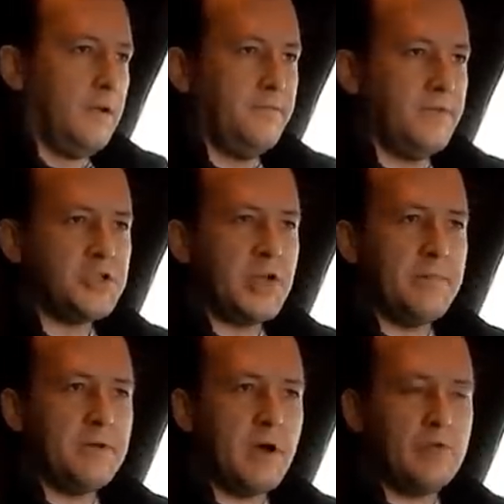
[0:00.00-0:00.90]

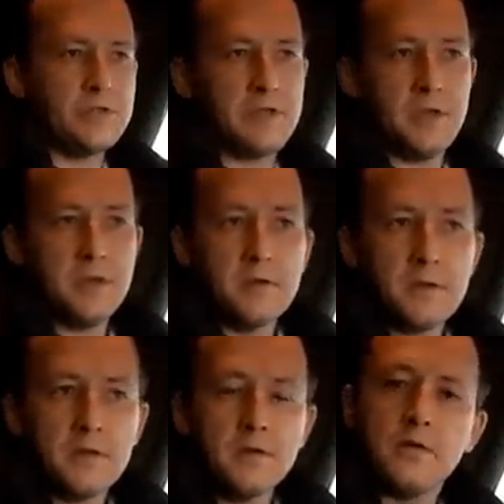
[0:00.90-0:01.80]
Wjeżdżamy do Austrii,
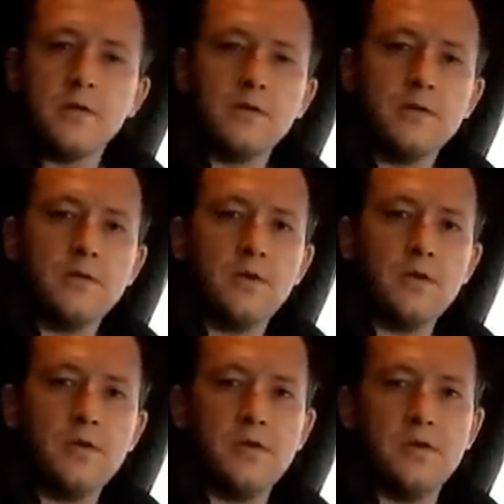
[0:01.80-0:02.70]
no
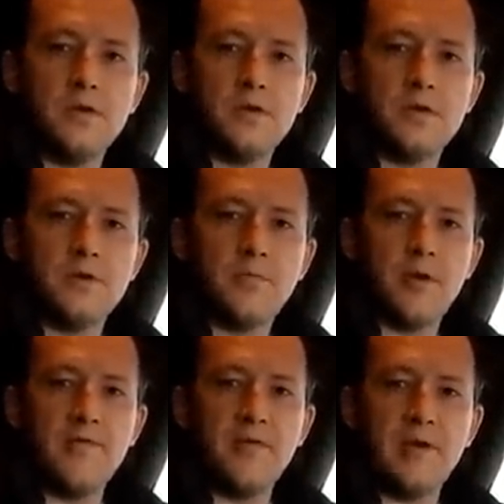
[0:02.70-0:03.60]
i y,
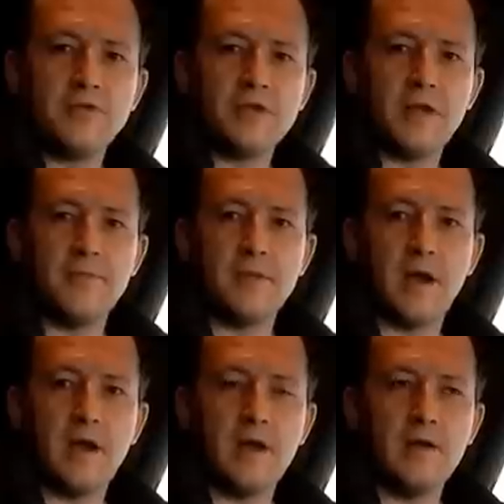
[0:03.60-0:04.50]
pojawiają się nam
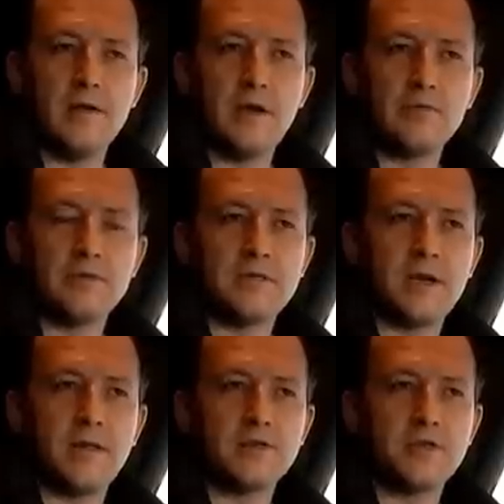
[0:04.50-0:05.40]
na y,
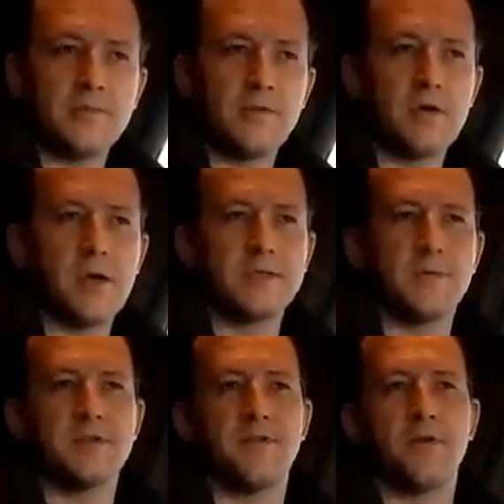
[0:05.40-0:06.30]
autostradach czy tam drogach
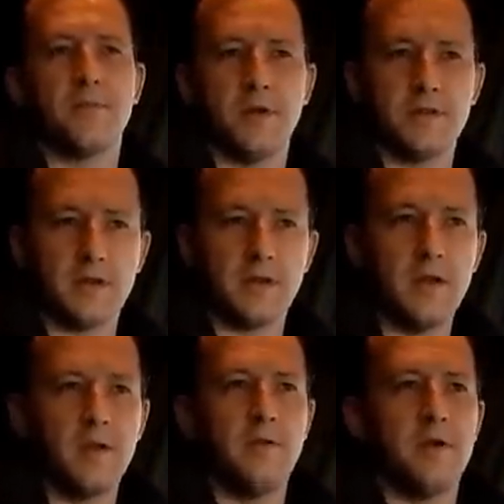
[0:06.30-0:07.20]
ekspresowych objętych
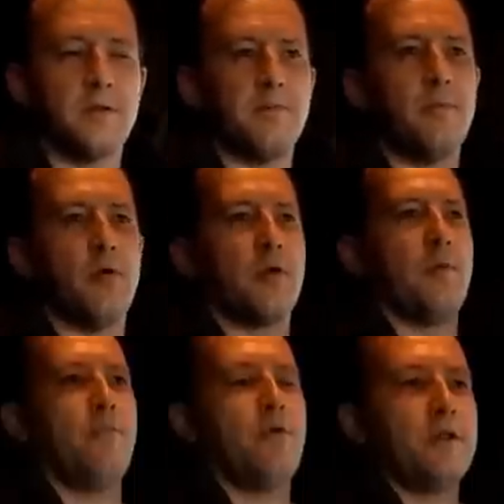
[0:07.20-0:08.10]
y, poborem
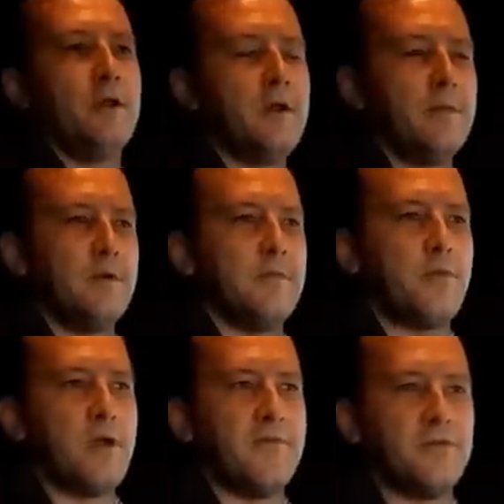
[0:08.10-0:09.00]
opłat.
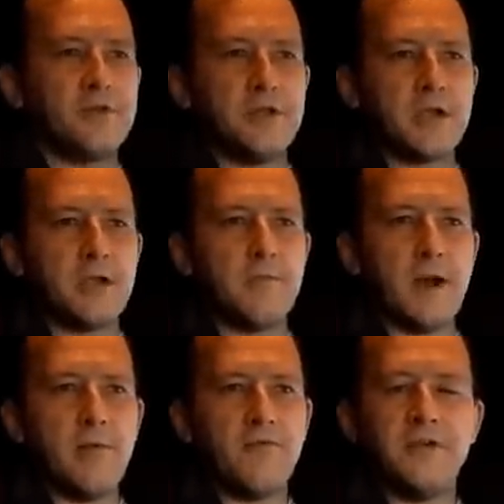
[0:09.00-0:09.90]
Pojawią się takie
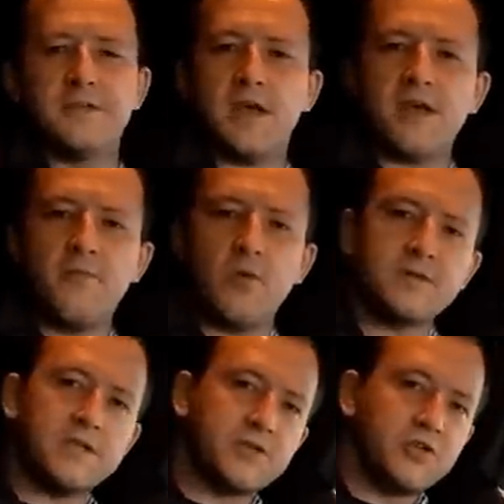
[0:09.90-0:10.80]
bramownice, jak w
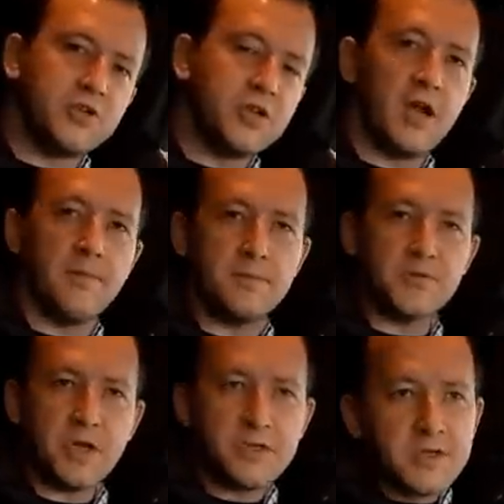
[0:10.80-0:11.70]
Polsce z szczytnikami.
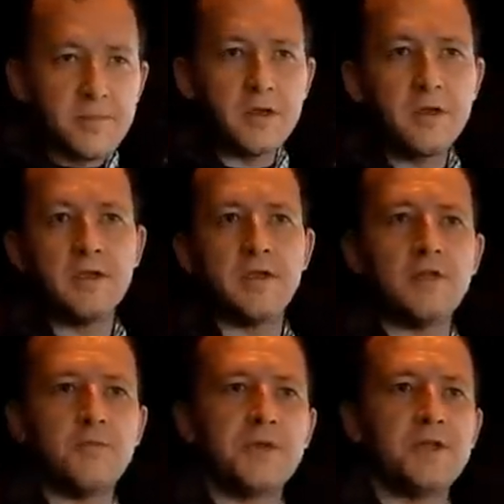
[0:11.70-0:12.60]
Przejedziemy
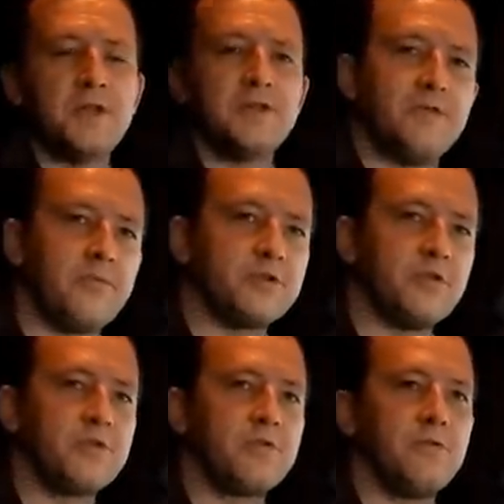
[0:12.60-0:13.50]
jedno piknięcie w
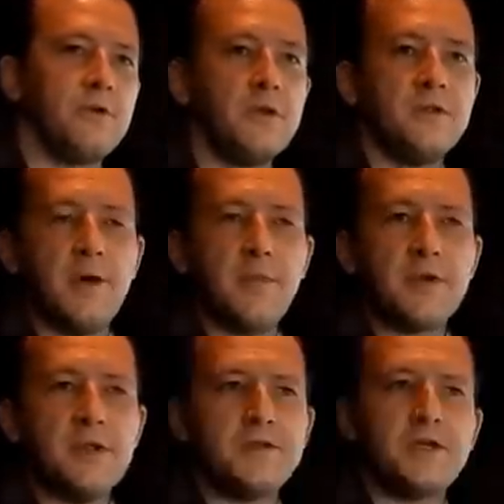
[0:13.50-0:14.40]
porządku, dwa
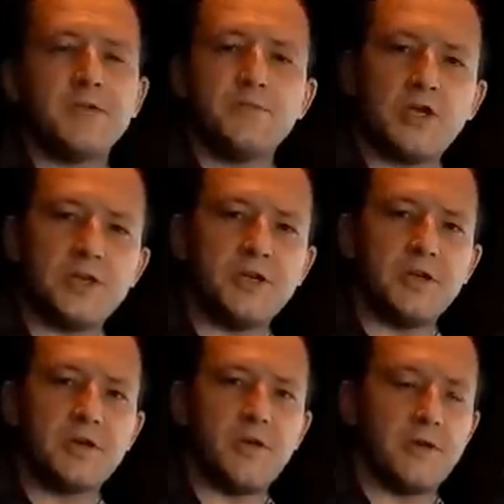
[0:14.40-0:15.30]
piknięcia, zbliża
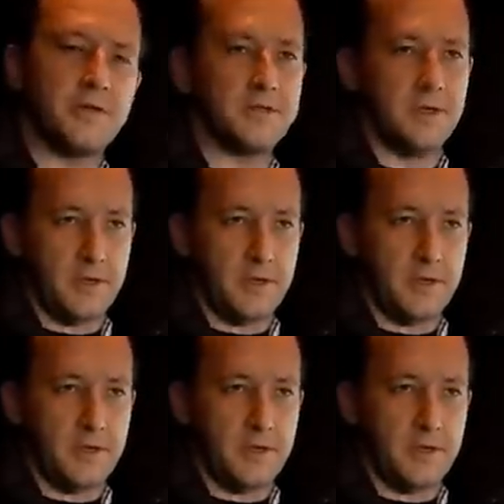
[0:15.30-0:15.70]
się koniec.